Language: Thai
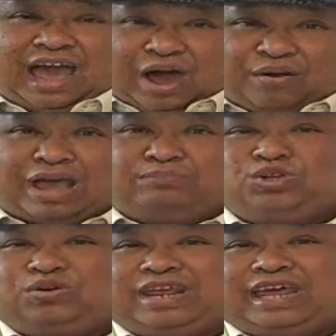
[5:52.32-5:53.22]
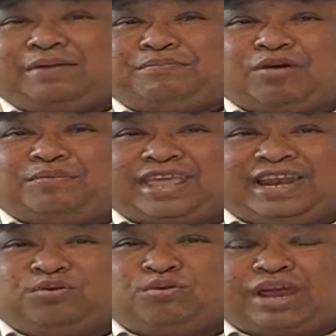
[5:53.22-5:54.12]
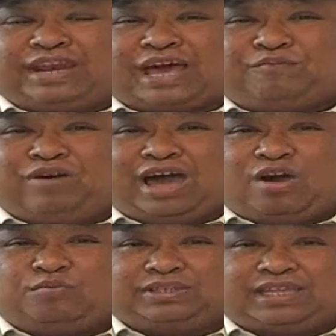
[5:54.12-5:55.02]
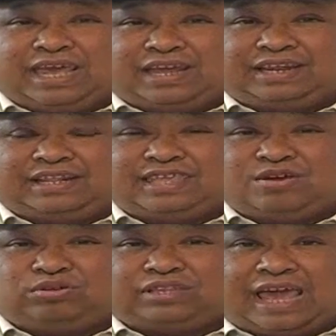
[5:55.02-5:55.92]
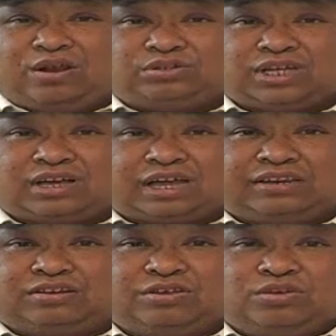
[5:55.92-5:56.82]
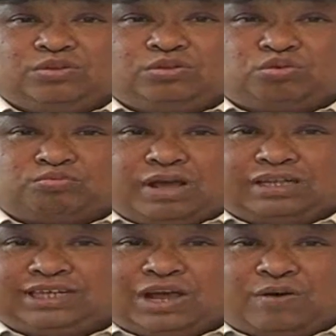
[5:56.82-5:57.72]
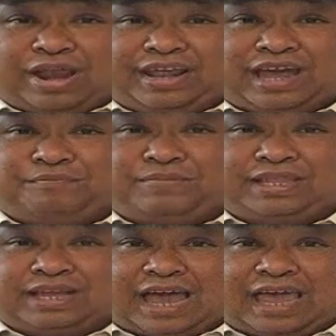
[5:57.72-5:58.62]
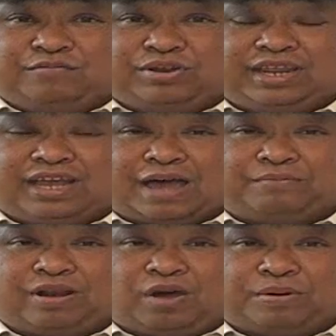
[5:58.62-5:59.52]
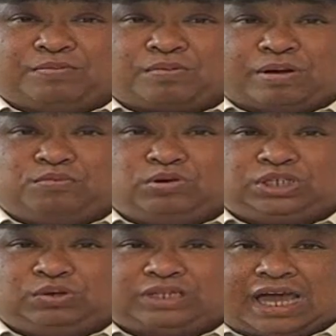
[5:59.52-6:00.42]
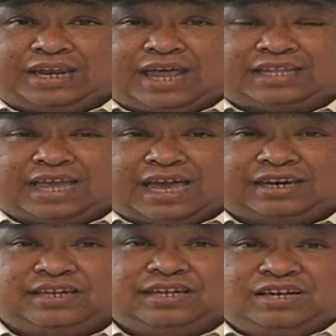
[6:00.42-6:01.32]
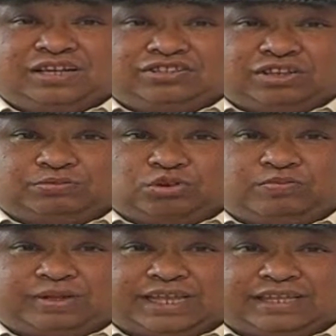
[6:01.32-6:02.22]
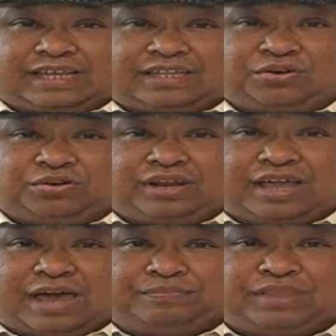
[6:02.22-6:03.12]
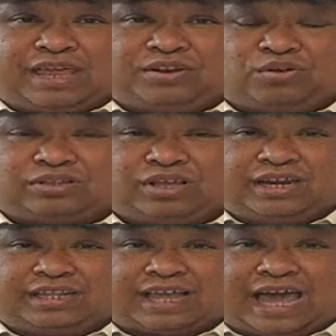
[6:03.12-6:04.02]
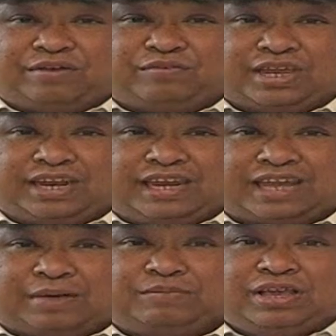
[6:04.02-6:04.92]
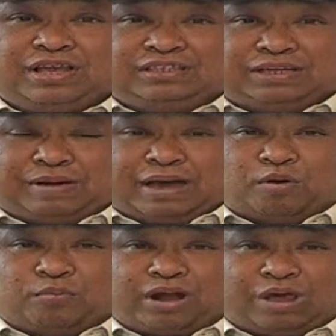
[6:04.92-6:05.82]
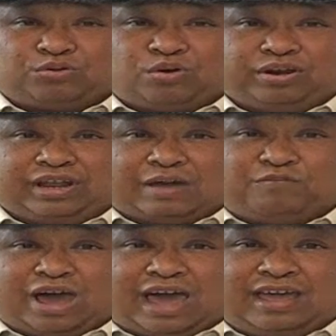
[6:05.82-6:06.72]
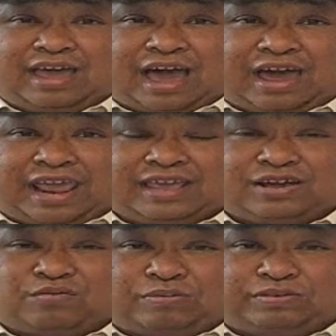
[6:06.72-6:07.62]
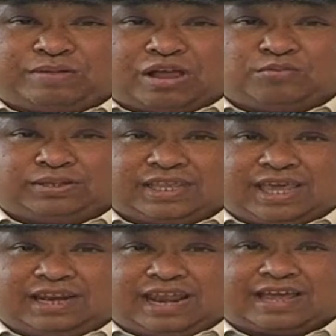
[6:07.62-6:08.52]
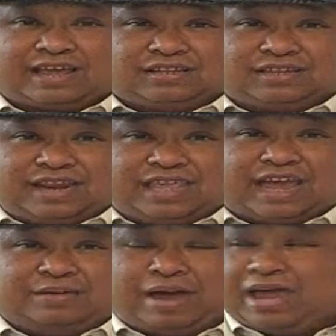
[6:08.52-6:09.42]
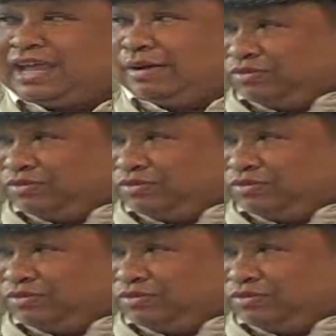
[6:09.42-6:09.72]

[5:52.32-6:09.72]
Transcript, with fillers: เอาละครับช่วงนี้นะครับเรามาเรียนรู้กันนะครับว่าอุบัติเหตุเนี่ยที่คนไทยเราเจอกันทุกเมื่อเชื่อวันนะครับเป็นยังไง วันนี้นะครับเรามาพบกับผู้เชี่ยวชาญด้านการสืบสวนอุบัติเหตุทางถนนนะครับ ท่านดรรัชการวิญญานนะครับ จะมาบอกพวกเราทุกคนนะครับว่าอะไรคือความสำคัญของอุบัติเหตุและเกิดขึ้นได้ยังไงบ้างนะครั